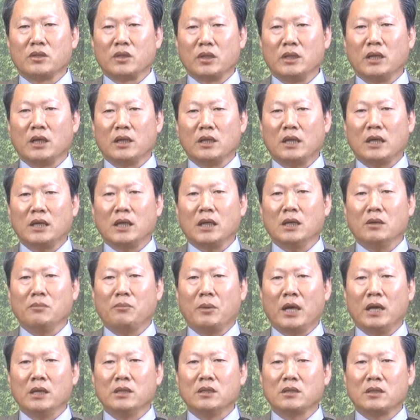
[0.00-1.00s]
경향, 하나님
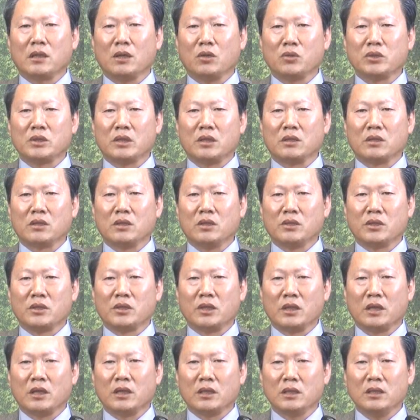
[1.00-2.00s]
반역하고자 하는 그런
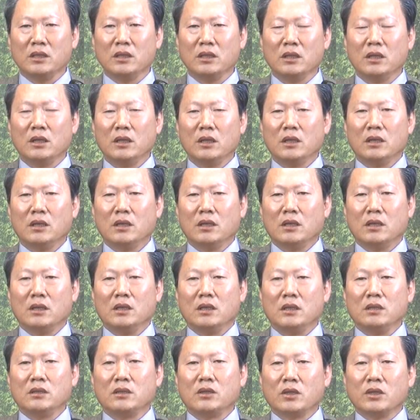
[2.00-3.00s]
경향이
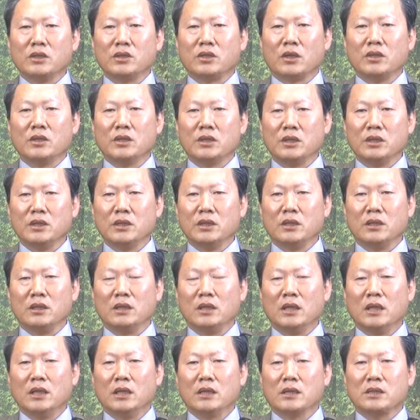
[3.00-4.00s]
그런 정신이
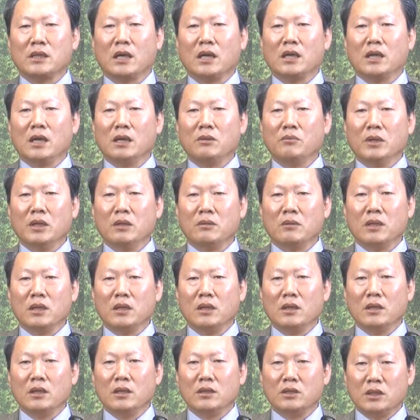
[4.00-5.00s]
사람의
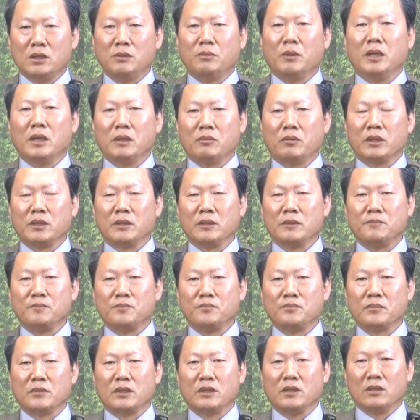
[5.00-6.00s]
지배해버리는
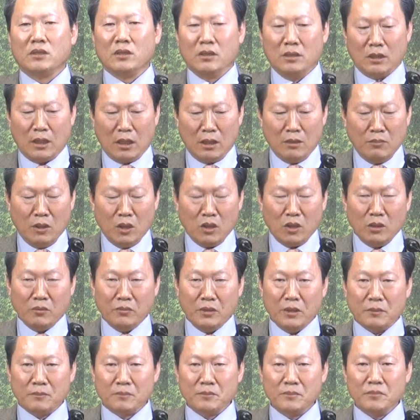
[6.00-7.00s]
이건 다른 말로
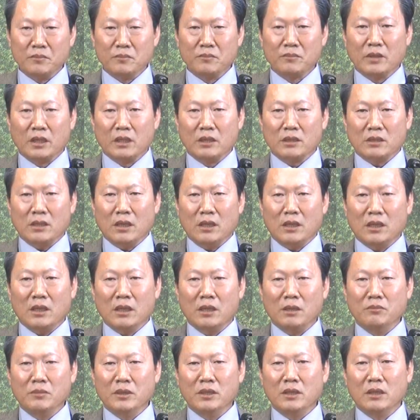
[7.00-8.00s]
하면
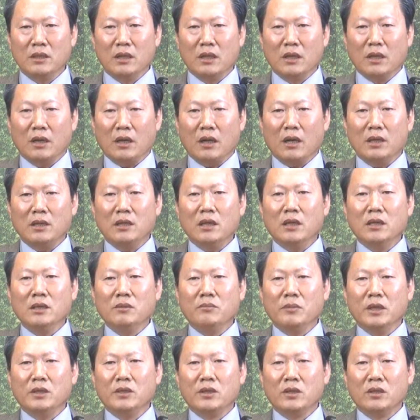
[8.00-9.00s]
사람이
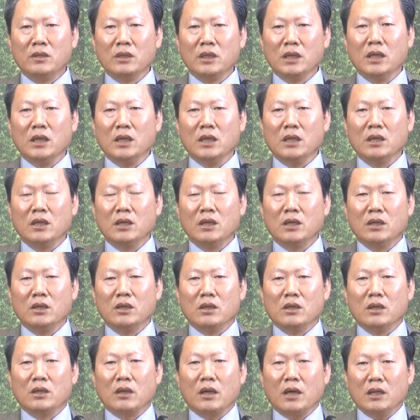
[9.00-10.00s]
하나님의 영의
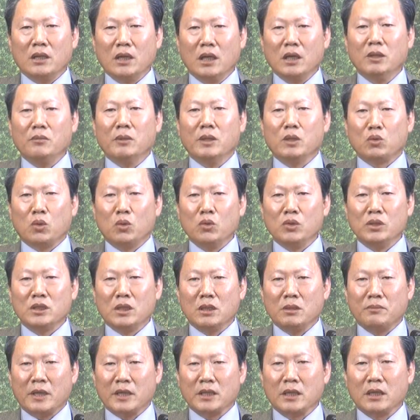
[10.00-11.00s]
하나님의
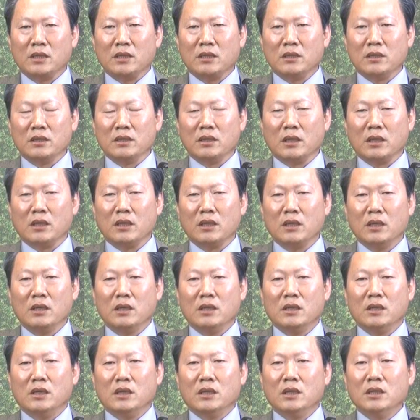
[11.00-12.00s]
통제를 받아야 되는데
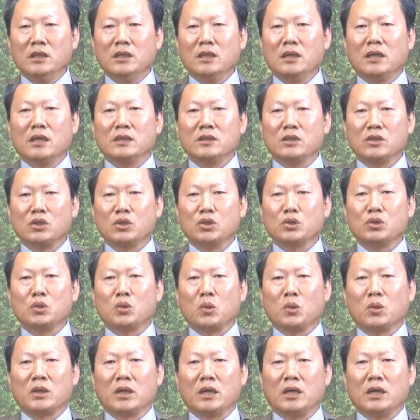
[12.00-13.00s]
인간
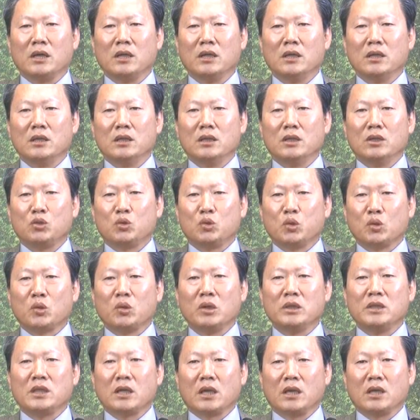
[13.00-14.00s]
스스로가
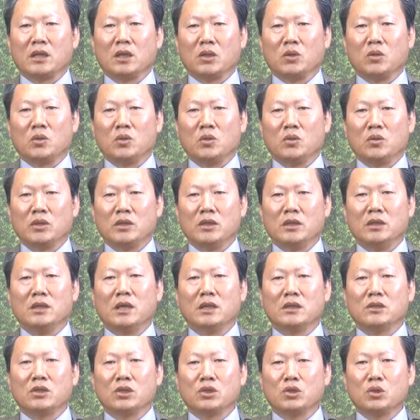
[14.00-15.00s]
주권자가 되고
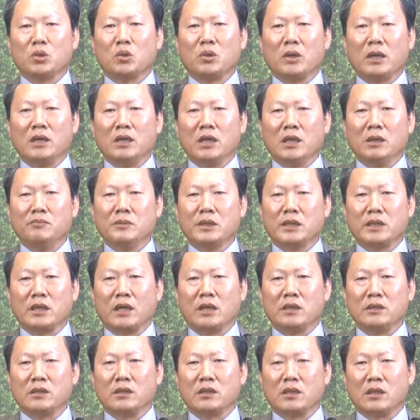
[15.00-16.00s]
인간 스스로가 하나님 자리에
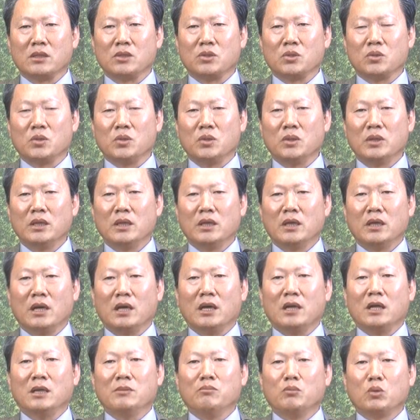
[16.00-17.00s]
앉아가지고
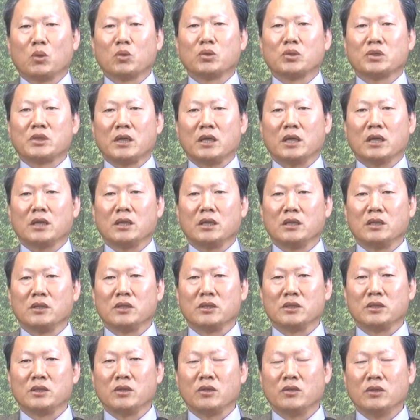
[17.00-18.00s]
하나님 노릇을 하게 되는
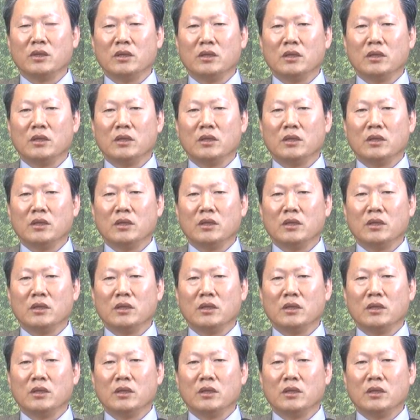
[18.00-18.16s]
것이